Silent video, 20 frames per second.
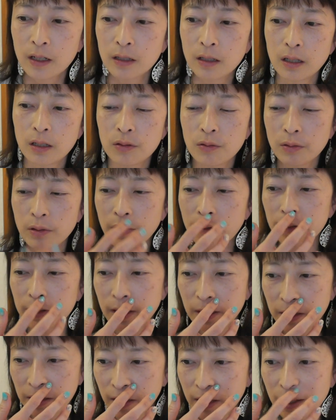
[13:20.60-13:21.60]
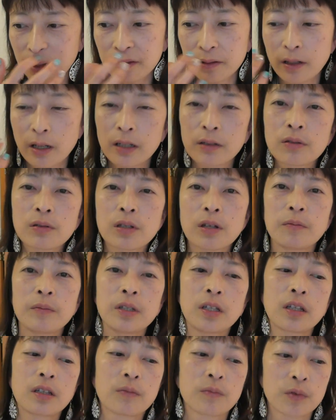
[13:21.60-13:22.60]
でそれは私がクライアントさんを
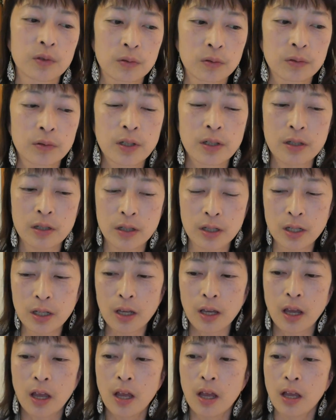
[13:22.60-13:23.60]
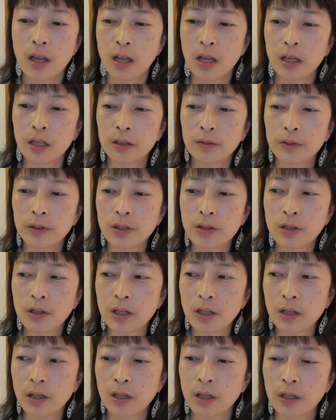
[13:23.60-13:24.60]
見ててもそうだし、えー、私
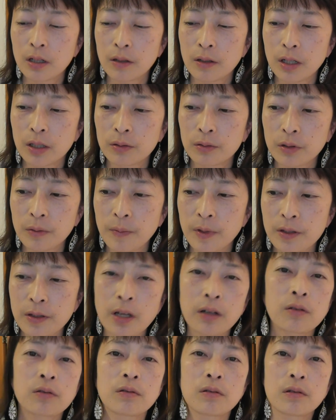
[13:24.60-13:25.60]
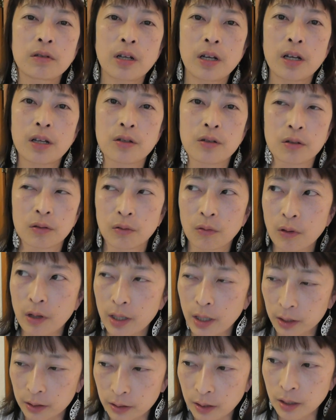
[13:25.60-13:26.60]
があの今サックスチャレンジとか
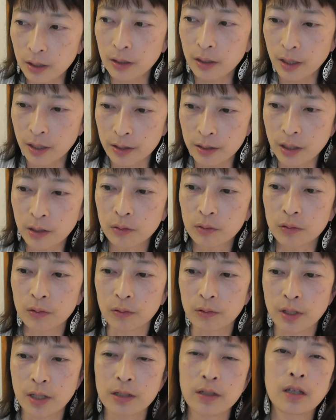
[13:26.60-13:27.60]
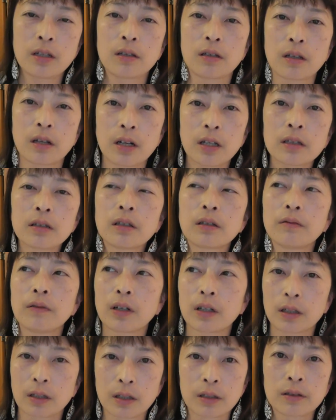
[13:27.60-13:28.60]
やっていてサックスを先生に習ってる
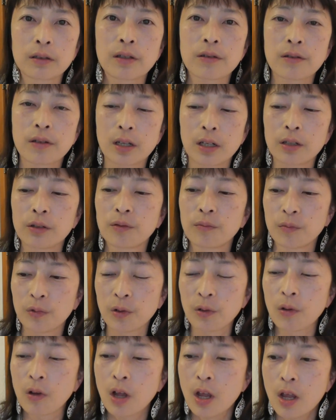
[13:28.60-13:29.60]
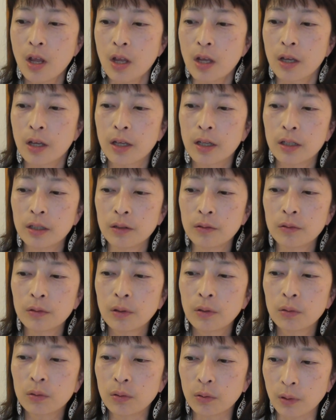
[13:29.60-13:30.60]
わけなんですけれども、えー、いろん
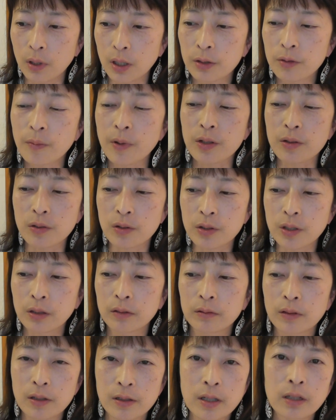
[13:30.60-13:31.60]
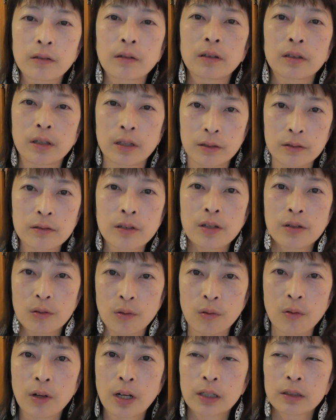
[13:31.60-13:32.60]
なことをアドバイスしてくださる方いるんです
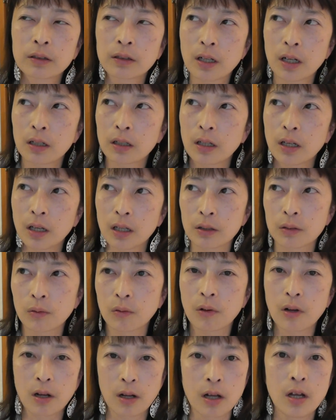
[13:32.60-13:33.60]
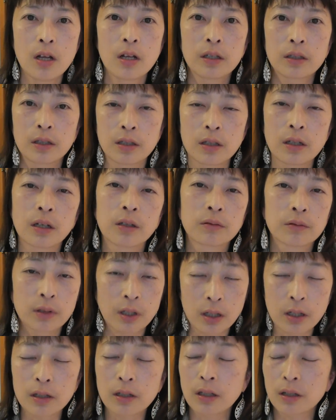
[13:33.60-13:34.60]
音楽関係とかにあの
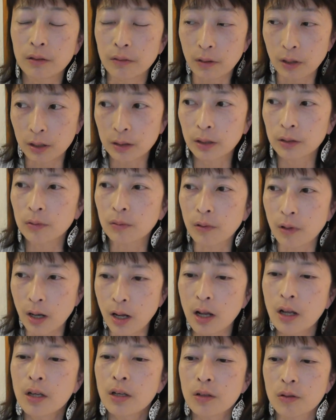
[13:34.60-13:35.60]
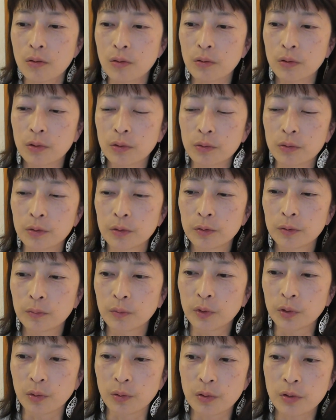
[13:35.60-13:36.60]
長けてる方とかそういう
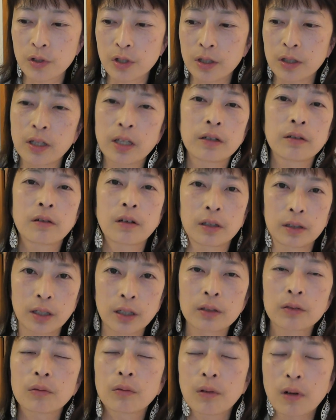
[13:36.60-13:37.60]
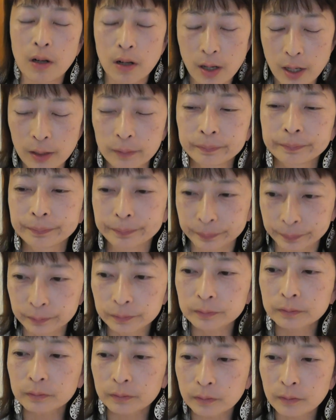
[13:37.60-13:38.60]
ものを知ってる方とかが。
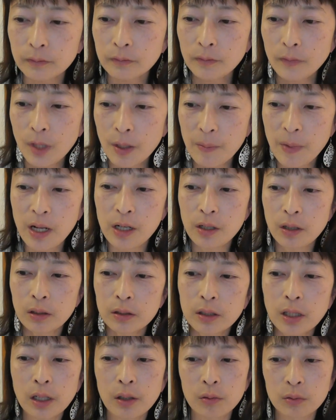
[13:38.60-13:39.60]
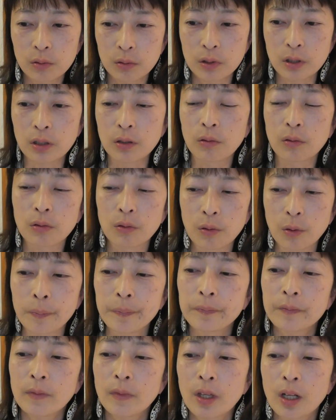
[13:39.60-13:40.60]
あ、ありがたいことにいろいろ
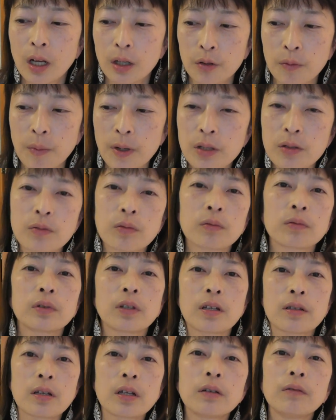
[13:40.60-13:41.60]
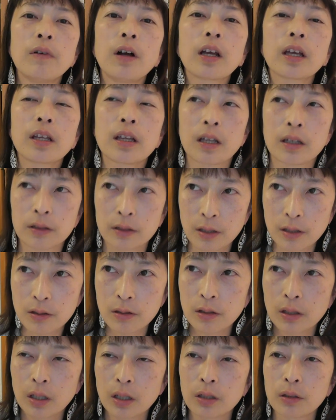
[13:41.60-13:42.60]
アドバイスをくださるわけなんで
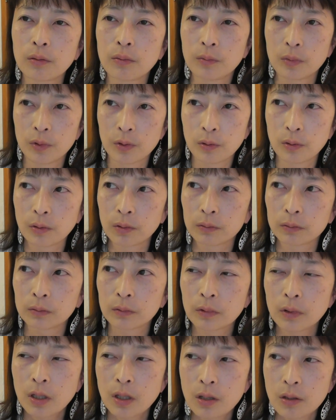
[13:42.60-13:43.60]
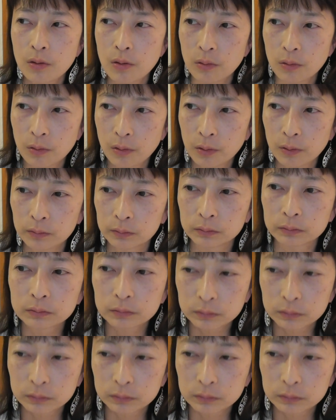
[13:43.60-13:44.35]
すけれどもその